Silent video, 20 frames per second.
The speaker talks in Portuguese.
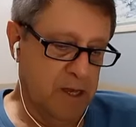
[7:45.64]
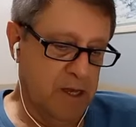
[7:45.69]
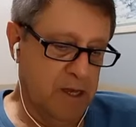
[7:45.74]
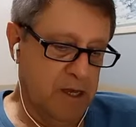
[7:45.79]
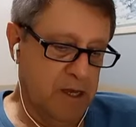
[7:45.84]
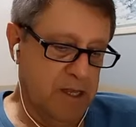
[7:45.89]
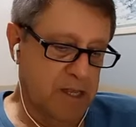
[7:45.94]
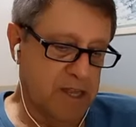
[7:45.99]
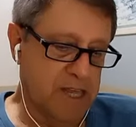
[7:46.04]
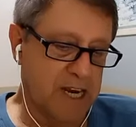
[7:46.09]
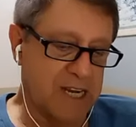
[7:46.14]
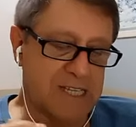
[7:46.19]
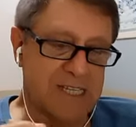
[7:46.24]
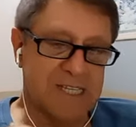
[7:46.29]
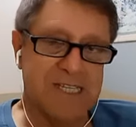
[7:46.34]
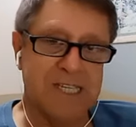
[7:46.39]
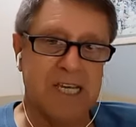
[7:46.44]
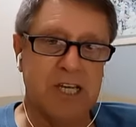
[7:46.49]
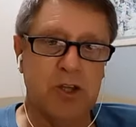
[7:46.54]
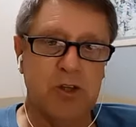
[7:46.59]

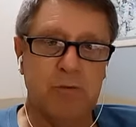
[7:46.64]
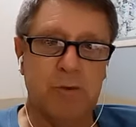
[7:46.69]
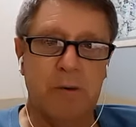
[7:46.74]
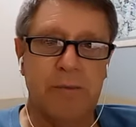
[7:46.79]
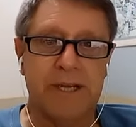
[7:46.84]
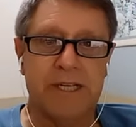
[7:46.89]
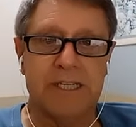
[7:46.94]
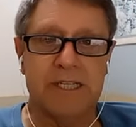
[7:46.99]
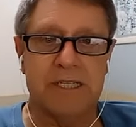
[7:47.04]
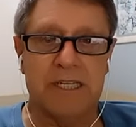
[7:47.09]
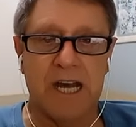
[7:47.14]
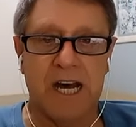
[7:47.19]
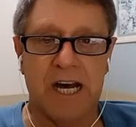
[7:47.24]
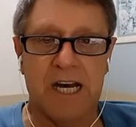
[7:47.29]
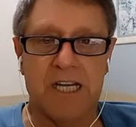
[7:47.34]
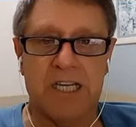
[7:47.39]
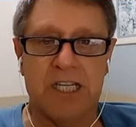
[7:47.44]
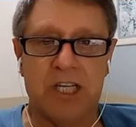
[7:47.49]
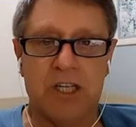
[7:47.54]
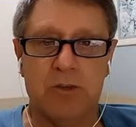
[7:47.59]
trazendo uma
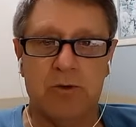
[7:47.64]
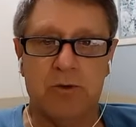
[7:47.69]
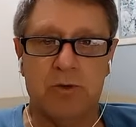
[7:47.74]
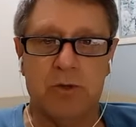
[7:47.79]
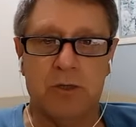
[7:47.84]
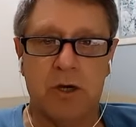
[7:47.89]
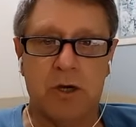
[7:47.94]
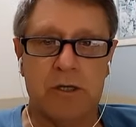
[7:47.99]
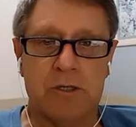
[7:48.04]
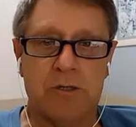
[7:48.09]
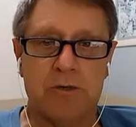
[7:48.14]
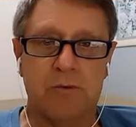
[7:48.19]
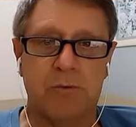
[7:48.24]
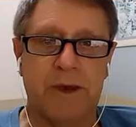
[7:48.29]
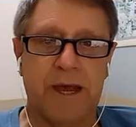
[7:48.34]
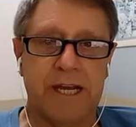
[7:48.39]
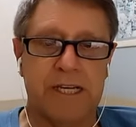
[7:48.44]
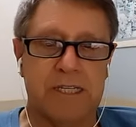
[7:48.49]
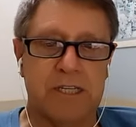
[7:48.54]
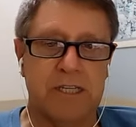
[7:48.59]
mensagem do nosso
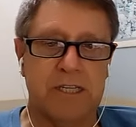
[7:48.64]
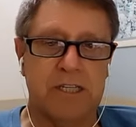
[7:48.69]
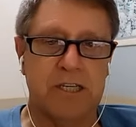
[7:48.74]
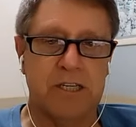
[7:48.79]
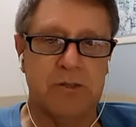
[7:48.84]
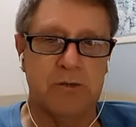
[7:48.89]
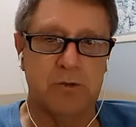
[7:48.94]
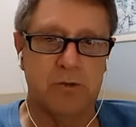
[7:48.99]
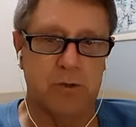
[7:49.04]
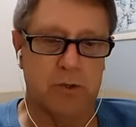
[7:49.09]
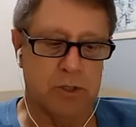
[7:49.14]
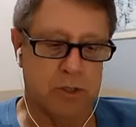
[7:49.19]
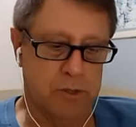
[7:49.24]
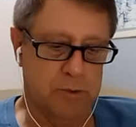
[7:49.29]
mestre Jesus.